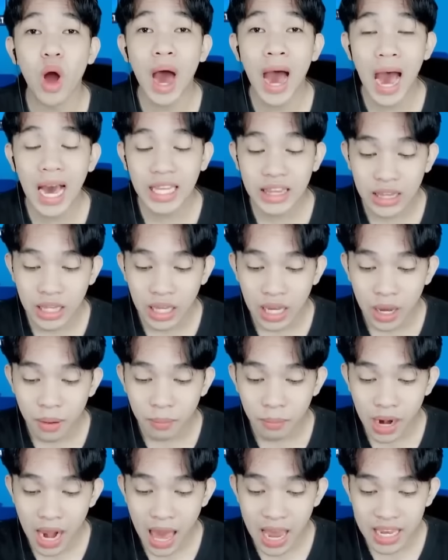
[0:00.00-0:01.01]
What
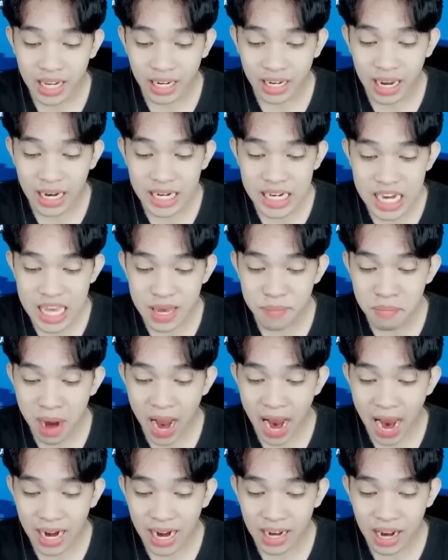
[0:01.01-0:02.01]
melahirkan 5
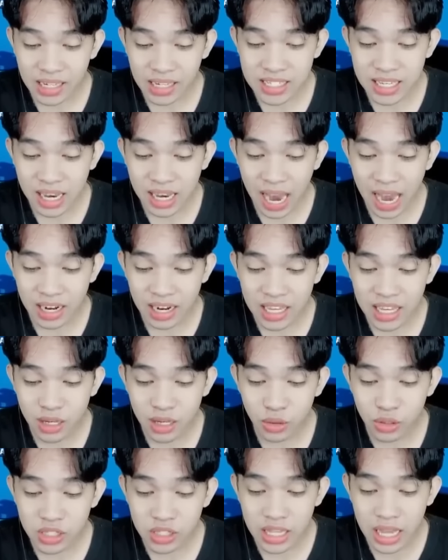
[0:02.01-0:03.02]
anak
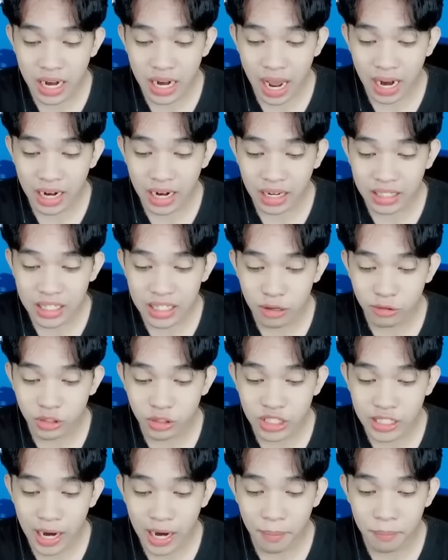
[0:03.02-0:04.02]
sekaligus dan anaknya
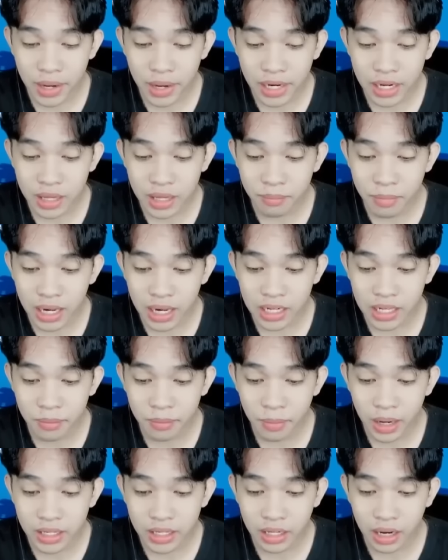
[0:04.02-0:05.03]
Ultraman
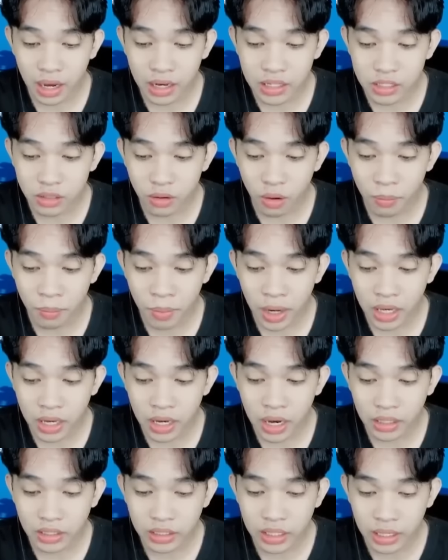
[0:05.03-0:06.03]
55-nya guys. Oh my
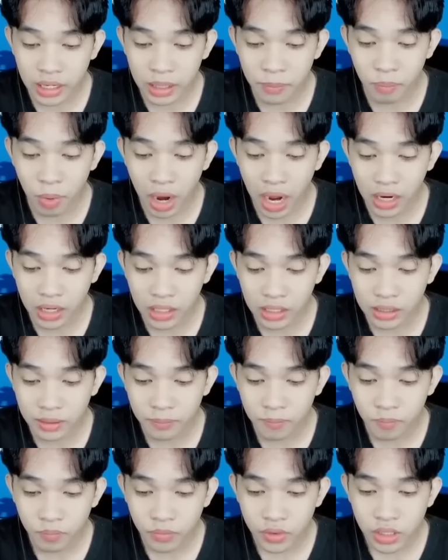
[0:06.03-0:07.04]
god, keren banget.
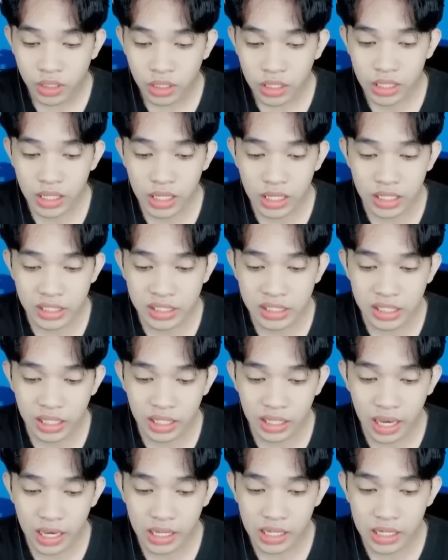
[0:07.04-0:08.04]
Ini
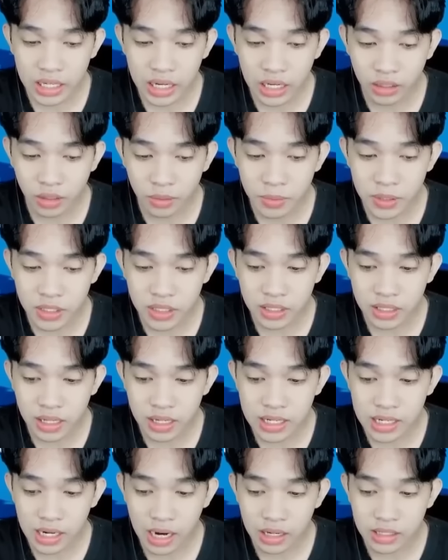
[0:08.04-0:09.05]
kecil kayak gini atau bisa
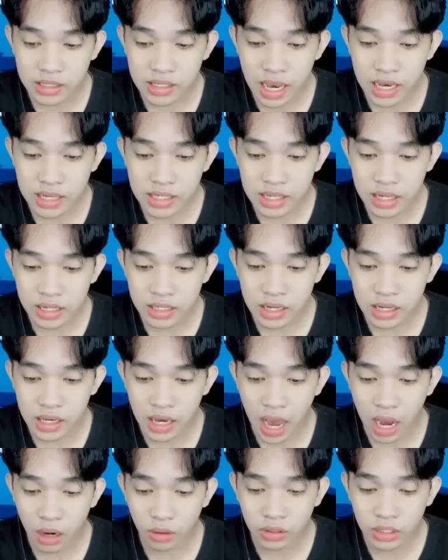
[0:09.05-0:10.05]
jadi raksasa dia
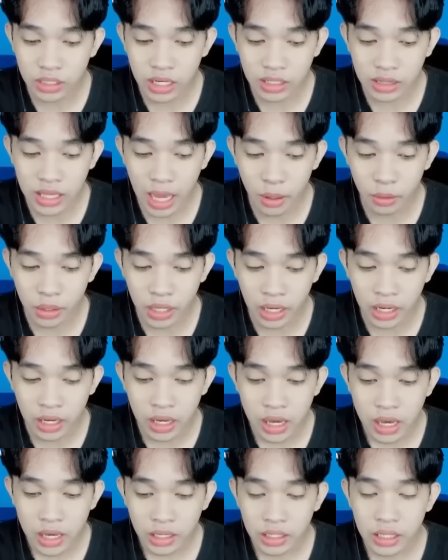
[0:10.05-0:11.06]
ya? Aku tidak tahu
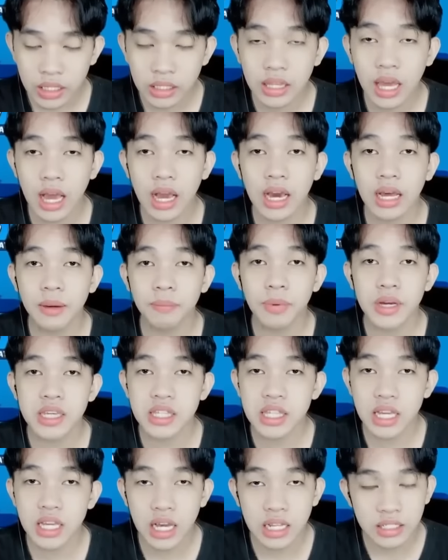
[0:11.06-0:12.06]
ya. Kita akan
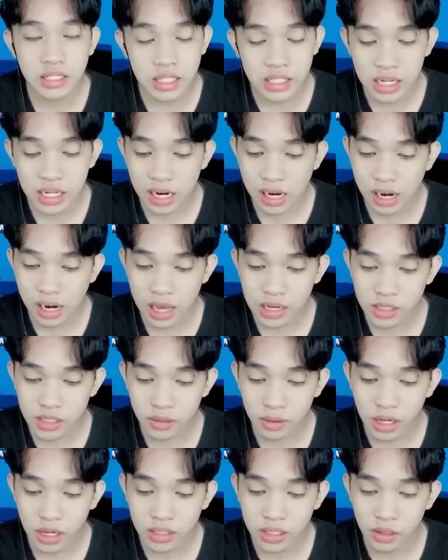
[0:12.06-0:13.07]
pastikan secara
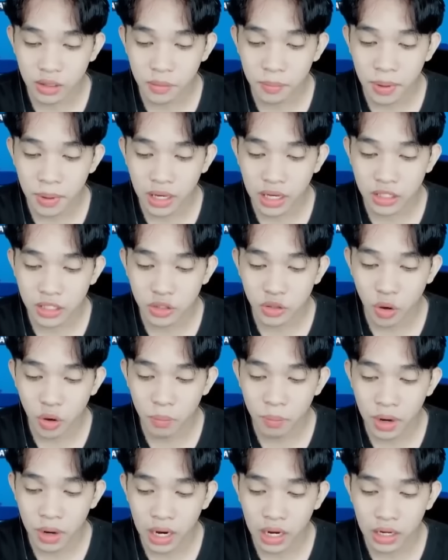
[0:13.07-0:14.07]
langsung aja aku pengen
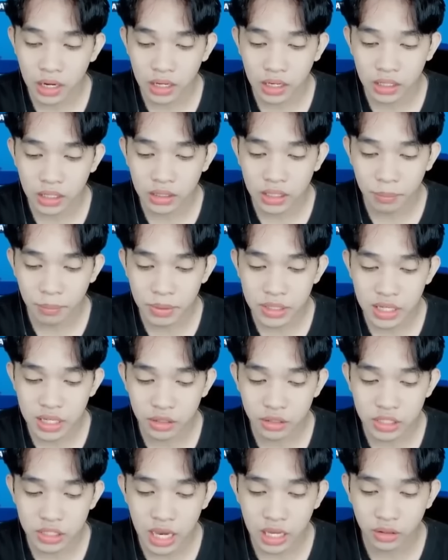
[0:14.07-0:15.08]
coba uh, tapi
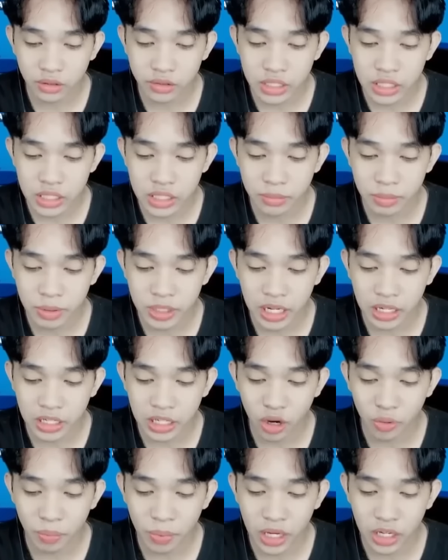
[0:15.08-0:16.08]
satu-satu sih
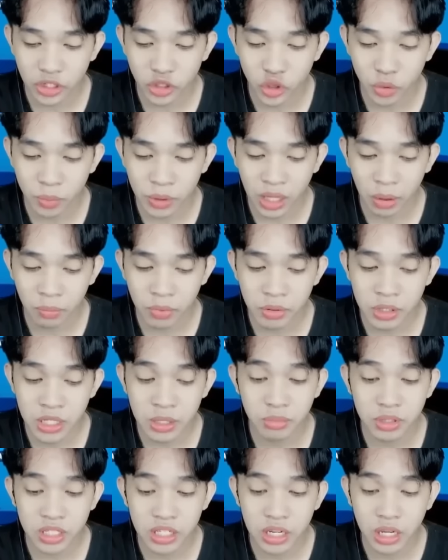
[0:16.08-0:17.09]
sebenarnya aku pengen coba. Tapi
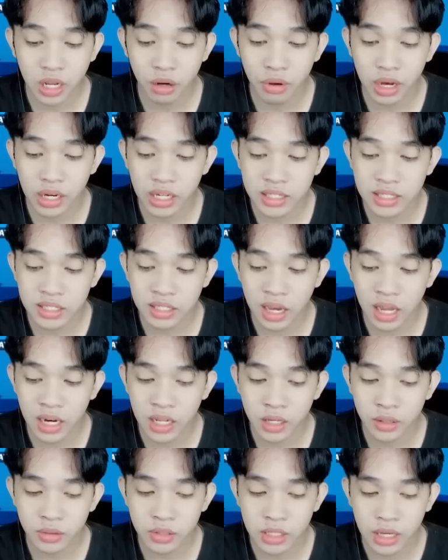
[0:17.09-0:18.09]
ini bisa dikeluarin
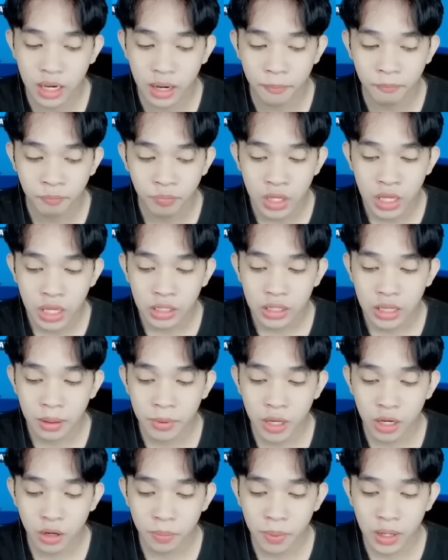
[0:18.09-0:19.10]
sekaligus ya.
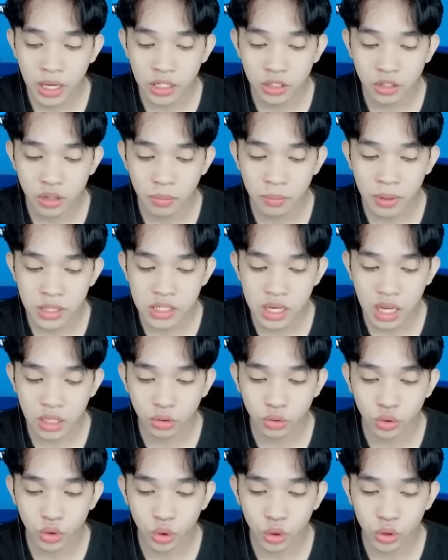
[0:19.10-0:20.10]
Tapi aku pengen coba
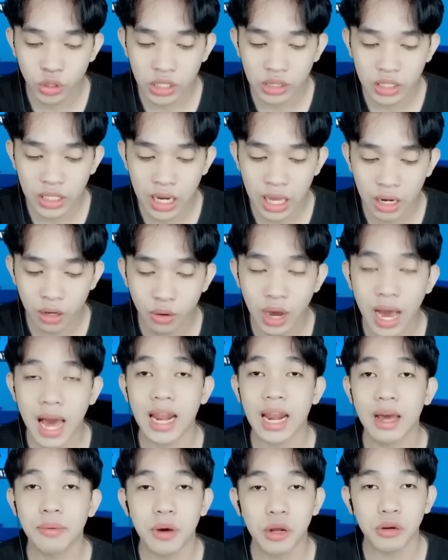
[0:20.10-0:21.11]
satu dulu nanti kalau
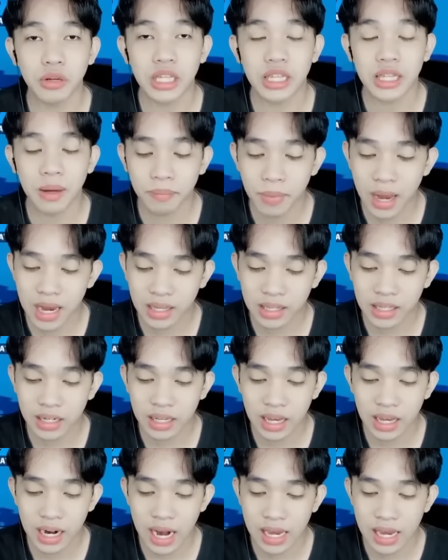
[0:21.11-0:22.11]
kalah baru kita
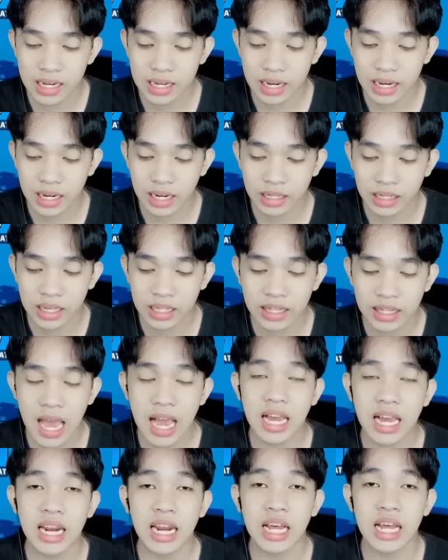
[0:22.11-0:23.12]
panggil yang lainnya ya.
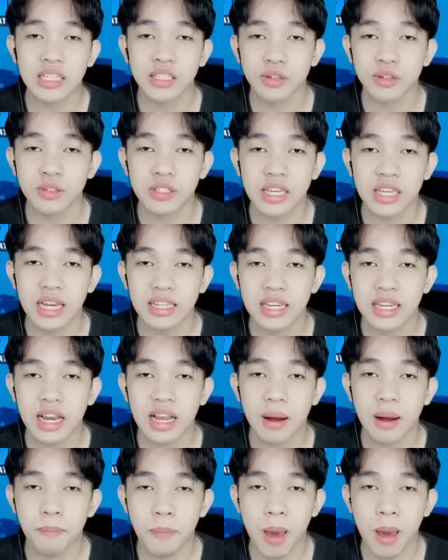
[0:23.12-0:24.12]
Kita akan langsung saja
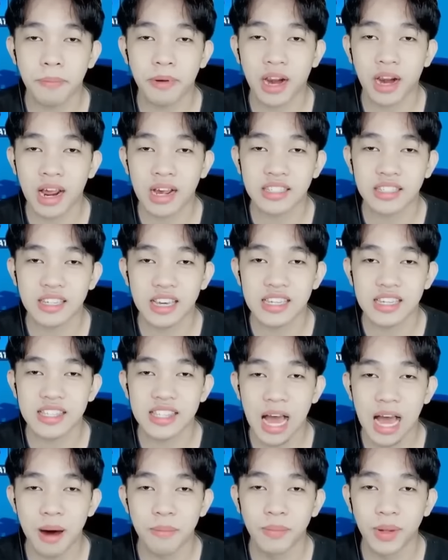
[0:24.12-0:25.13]
ke map rahasia
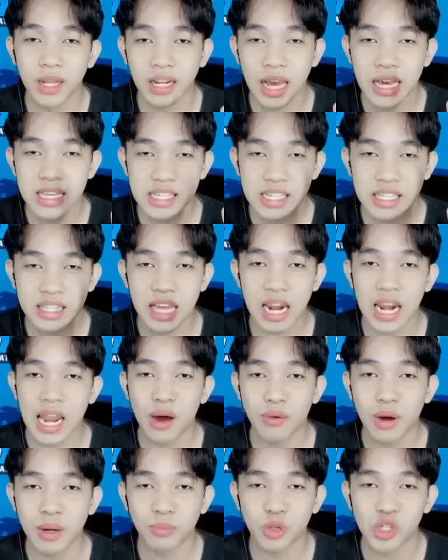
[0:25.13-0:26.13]
Stumble guys. Kita
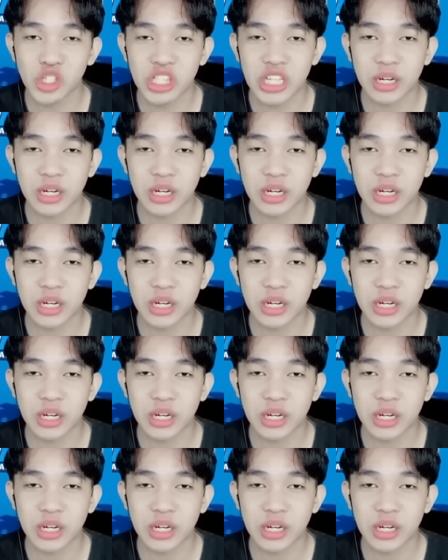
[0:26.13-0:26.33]
lawan